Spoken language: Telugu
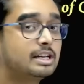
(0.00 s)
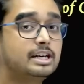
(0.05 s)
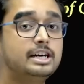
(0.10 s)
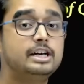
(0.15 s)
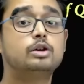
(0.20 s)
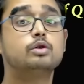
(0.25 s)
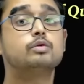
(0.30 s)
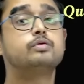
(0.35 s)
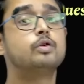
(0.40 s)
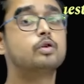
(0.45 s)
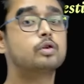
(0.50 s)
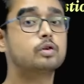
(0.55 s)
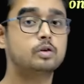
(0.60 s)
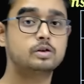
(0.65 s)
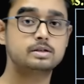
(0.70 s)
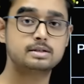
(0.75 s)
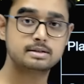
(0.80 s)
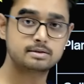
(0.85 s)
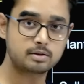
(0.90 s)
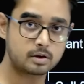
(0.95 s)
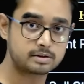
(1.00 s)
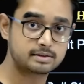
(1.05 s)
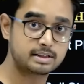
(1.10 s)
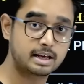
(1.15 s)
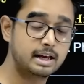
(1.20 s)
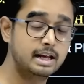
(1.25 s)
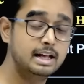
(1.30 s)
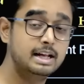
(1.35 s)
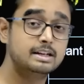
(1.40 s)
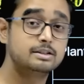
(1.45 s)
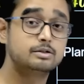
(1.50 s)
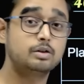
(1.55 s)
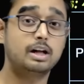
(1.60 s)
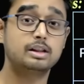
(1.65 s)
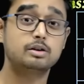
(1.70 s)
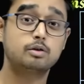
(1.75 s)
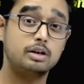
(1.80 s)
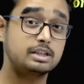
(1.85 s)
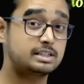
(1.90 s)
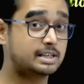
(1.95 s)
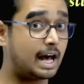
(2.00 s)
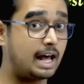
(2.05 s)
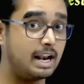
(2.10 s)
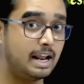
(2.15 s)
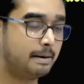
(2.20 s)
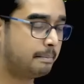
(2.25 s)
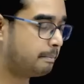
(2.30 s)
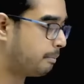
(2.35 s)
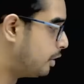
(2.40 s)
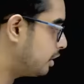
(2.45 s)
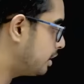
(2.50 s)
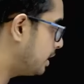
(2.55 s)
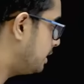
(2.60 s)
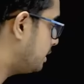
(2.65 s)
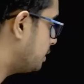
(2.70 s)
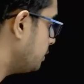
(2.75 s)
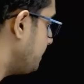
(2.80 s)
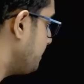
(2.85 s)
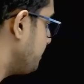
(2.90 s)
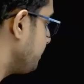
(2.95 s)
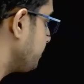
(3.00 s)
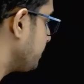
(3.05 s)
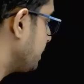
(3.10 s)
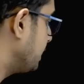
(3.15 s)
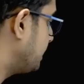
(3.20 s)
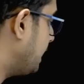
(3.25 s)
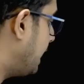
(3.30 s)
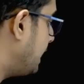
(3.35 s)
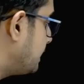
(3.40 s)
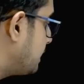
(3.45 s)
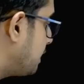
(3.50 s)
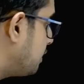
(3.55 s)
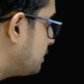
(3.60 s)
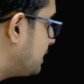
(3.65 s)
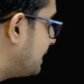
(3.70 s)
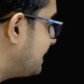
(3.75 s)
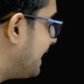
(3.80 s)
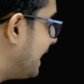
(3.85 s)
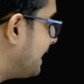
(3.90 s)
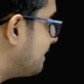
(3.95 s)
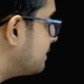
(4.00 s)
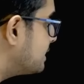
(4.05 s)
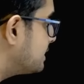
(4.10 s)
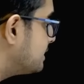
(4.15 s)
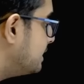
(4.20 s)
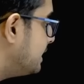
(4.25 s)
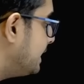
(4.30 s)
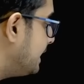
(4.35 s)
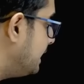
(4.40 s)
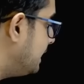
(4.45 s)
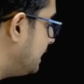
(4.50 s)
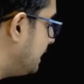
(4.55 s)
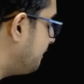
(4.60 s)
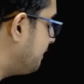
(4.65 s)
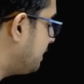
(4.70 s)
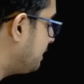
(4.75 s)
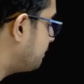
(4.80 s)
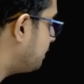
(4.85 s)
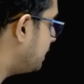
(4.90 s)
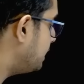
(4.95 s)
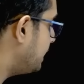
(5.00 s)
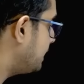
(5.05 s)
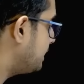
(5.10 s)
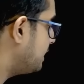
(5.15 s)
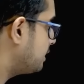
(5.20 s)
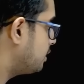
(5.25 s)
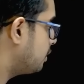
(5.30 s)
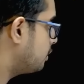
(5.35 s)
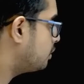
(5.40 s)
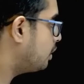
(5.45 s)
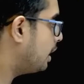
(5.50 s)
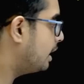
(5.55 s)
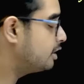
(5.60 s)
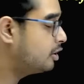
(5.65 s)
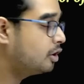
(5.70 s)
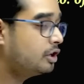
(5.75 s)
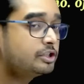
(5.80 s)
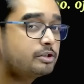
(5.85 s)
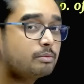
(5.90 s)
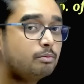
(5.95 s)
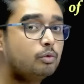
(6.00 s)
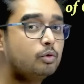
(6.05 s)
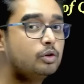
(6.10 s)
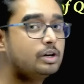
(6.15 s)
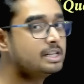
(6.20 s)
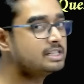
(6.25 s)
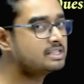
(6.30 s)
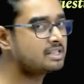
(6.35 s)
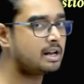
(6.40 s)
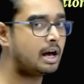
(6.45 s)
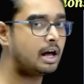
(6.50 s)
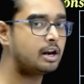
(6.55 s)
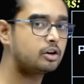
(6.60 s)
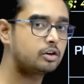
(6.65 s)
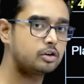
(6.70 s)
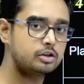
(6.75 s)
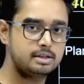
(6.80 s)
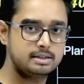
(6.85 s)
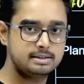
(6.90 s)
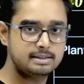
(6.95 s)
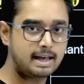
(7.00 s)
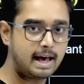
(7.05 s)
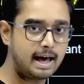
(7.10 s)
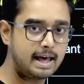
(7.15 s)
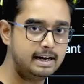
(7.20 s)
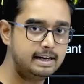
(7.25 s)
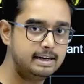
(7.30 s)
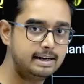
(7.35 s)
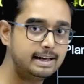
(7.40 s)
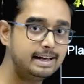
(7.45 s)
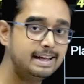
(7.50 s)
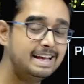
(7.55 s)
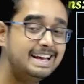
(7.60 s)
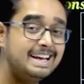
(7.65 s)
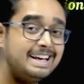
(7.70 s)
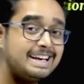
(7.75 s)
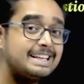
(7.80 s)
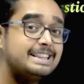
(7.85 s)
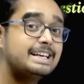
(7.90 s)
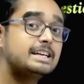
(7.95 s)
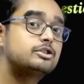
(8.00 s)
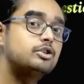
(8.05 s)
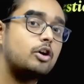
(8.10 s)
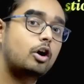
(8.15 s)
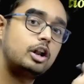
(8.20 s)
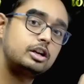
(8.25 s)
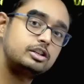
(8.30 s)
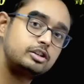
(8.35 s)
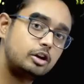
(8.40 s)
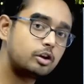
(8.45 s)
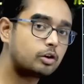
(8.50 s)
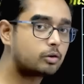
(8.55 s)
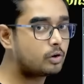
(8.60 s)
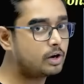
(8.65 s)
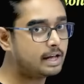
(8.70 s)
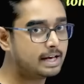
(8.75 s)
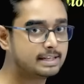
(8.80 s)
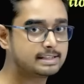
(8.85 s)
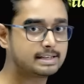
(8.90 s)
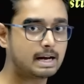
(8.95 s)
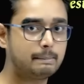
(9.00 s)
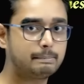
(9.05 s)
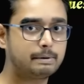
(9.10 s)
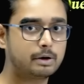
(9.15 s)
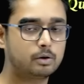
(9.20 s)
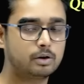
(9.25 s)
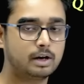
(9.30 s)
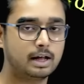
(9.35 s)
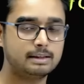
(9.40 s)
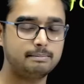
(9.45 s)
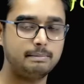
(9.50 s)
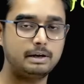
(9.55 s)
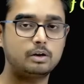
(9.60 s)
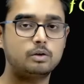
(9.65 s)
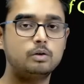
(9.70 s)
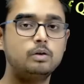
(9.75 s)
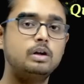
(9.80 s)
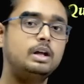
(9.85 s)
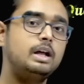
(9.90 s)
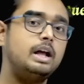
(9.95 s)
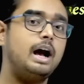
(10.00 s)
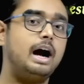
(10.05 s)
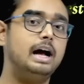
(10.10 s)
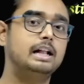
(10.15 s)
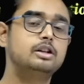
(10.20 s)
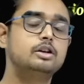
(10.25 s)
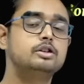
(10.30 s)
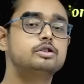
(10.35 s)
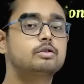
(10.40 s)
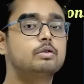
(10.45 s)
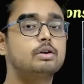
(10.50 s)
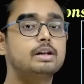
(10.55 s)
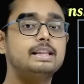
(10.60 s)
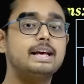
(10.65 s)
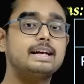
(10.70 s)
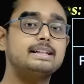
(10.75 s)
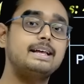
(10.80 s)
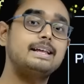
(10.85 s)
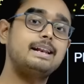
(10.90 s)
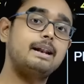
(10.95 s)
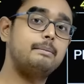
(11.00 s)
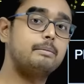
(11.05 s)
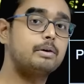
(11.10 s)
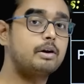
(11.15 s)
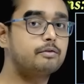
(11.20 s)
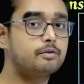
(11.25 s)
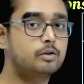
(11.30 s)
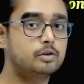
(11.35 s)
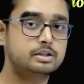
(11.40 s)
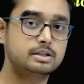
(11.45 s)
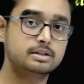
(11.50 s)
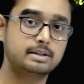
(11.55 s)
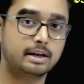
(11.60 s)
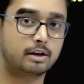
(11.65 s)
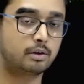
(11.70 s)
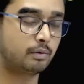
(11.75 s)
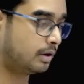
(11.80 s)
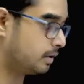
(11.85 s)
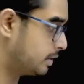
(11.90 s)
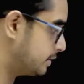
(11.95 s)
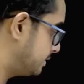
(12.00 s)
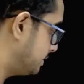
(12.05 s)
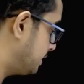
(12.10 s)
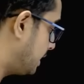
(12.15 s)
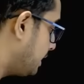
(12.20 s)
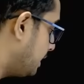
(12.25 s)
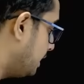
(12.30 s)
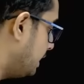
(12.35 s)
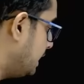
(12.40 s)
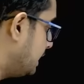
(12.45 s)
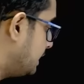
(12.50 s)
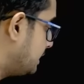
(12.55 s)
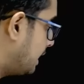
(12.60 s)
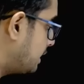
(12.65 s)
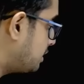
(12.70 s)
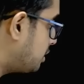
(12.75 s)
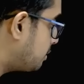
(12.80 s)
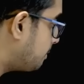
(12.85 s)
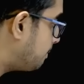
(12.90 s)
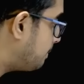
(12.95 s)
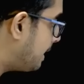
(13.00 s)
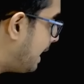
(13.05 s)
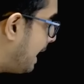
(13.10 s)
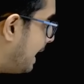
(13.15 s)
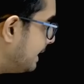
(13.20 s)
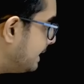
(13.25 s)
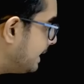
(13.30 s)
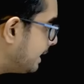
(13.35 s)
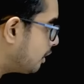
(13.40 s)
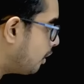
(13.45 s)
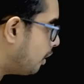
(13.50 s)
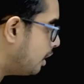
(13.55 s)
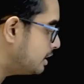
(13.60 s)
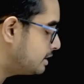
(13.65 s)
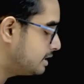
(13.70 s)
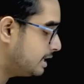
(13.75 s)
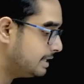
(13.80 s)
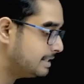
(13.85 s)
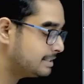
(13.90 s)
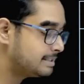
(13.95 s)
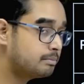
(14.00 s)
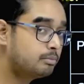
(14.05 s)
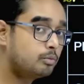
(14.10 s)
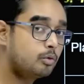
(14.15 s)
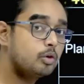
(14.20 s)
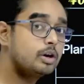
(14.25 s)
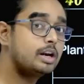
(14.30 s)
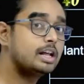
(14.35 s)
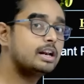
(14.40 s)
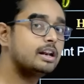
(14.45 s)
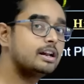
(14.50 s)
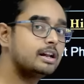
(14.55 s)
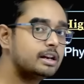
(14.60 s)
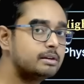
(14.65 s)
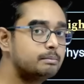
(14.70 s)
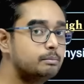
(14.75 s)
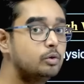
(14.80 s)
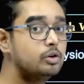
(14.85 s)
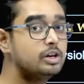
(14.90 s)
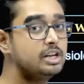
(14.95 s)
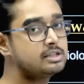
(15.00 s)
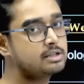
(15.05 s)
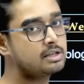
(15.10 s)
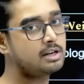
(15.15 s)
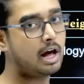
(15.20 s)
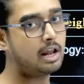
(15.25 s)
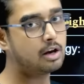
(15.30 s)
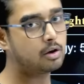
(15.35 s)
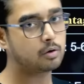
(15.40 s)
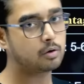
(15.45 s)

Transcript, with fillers: త్రీ టు ఫోర్ క్వశ్చన్స్ వస్తాయి సో అది కూడా చాలా ఇంపార్టెంట్ దాని తర్వాత డైవర్సిటీ ఇన్ లివింగ్ వరల్డ్ ఏదైతే ఉందో అందులో నుంచి మూడు నుంచి నాలుగు క్వశ్చన్స్ గ్యారంటీ ఇదే జాలజీలో కూడా ఈ చాప్టర్ ఉన్నది మీకు అందులో నుంచి కూడా దగ్గర దగ్గర నెంబర్ ఆఫ్ క్వశ్చన్స్ ఎక్కువే వస్తున్నాయి దాని తర్వాత ప్లాంట్ ఇకాలజీ నుంచి మూడు మూడు నుంచి నాలుగు